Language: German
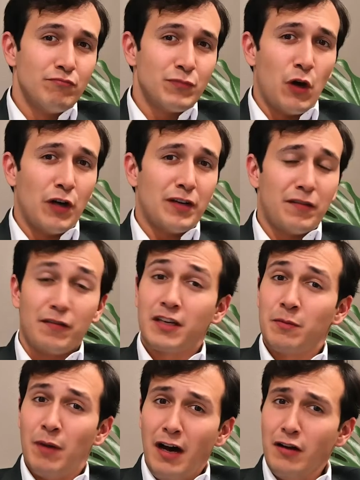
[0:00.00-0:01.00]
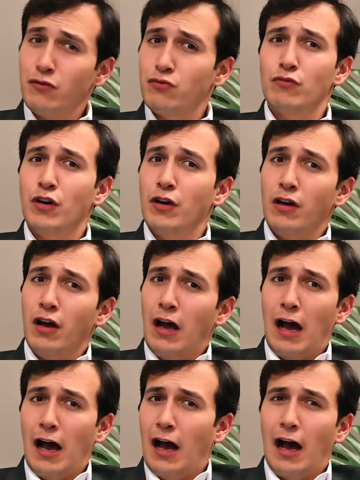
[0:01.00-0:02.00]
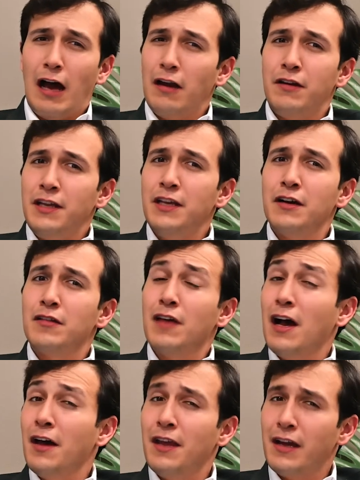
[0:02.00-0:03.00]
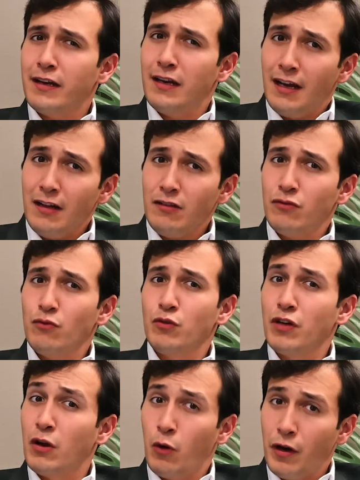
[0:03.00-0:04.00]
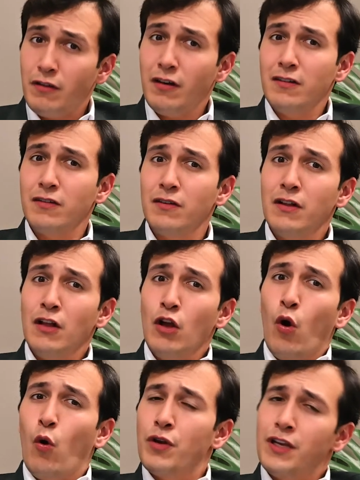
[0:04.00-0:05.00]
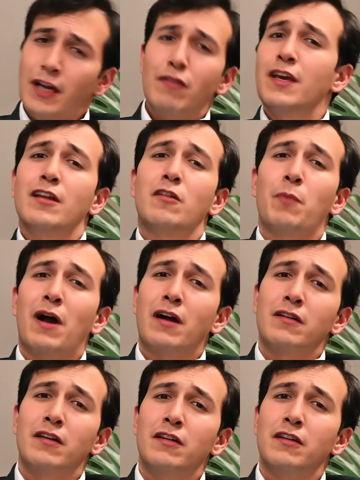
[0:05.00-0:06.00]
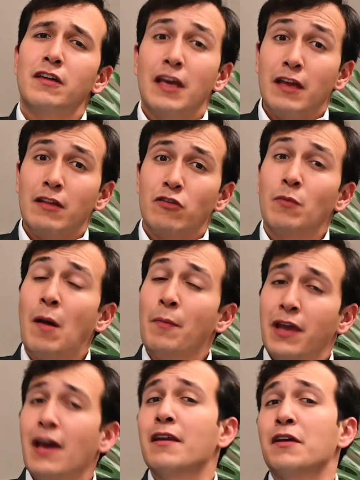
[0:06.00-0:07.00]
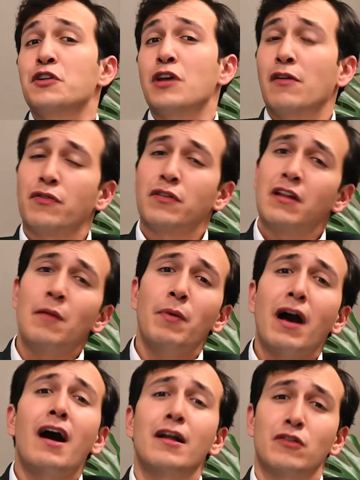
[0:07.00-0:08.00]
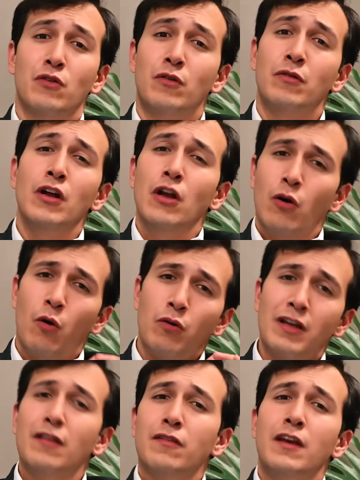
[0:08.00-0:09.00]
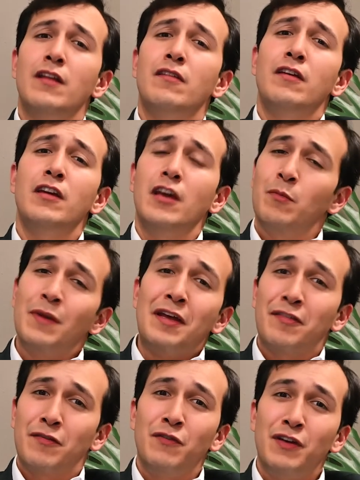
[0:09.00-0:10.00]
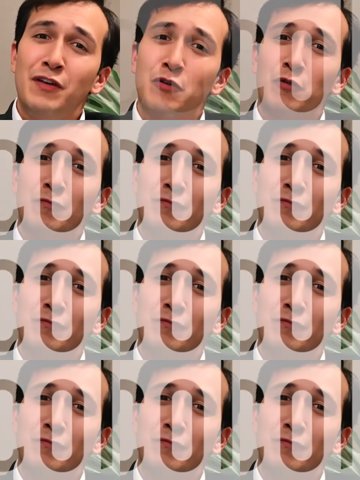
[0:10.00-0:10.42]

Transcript: Der hat es ist gemacht, alle näheren Sachen erklärt und erläutert. Und jetzt geht es praktisch zu meinem Kerngeschäft, der Beratung. Und das sehen Sie im nächsten Video.